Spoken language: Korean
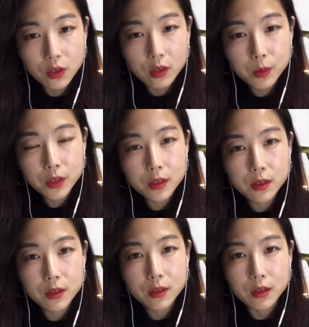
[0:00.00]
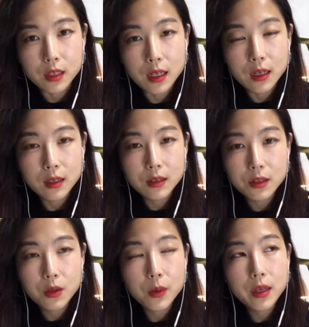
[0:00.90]
넓어서 작가들
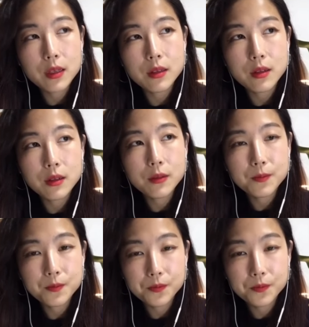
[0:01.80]
섭외해서